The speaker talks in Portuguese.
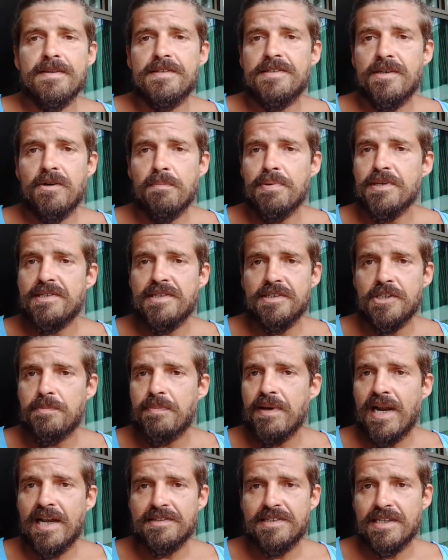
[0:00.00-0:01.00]
você não precisa
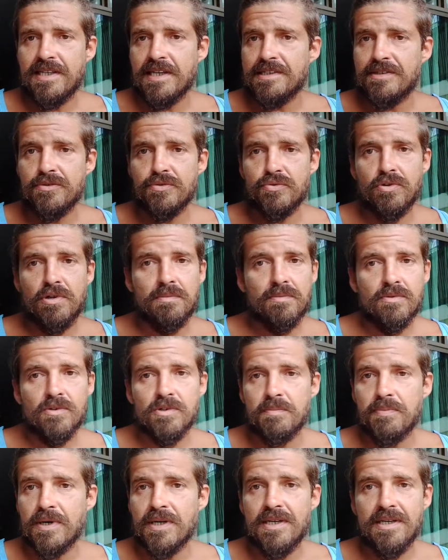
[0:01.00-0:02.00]
esperar a aceitação de todo
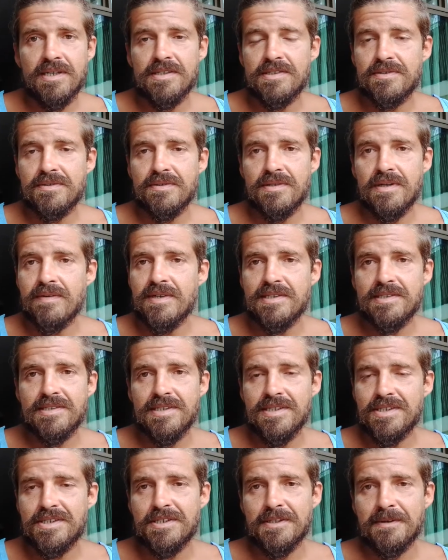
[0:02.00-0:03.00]
mundo, porque isso não
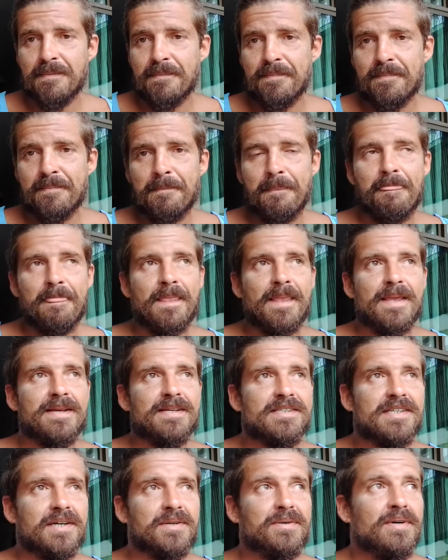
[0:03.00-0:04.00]
existe.
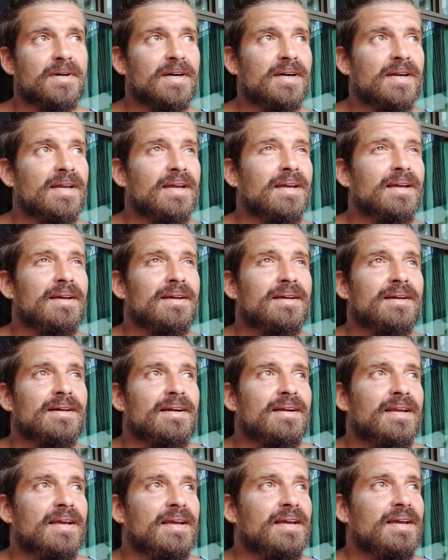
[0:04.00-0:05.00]
Sacou?
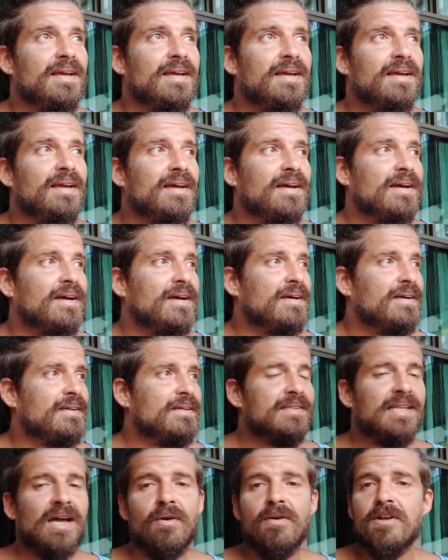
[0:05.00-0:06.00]
É,
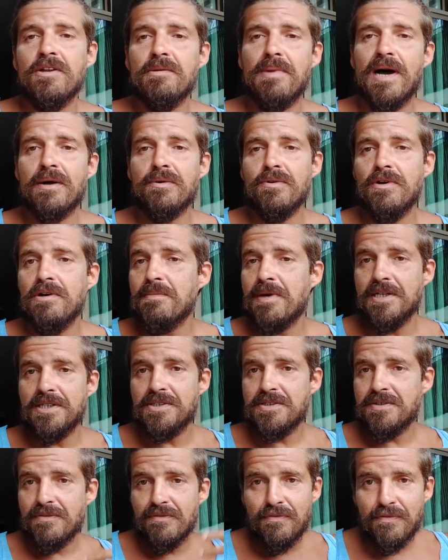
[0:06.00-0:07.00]
tá rolando barulho,
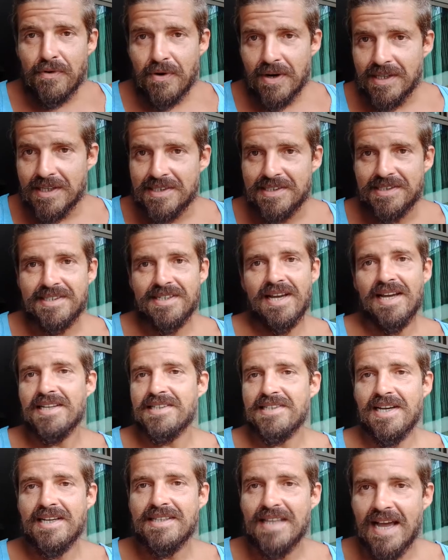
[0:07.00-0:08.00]
mas foda-se,
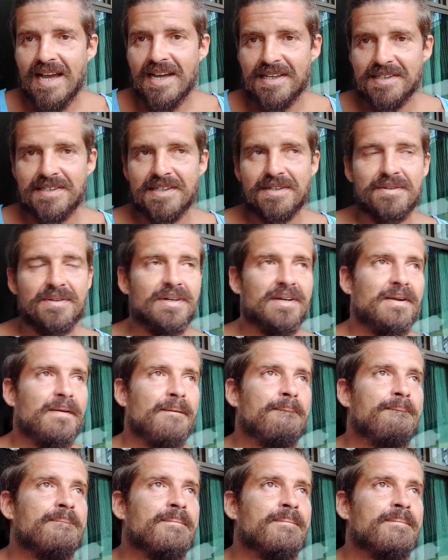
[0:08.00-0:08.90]
essa é a ideia, sacou?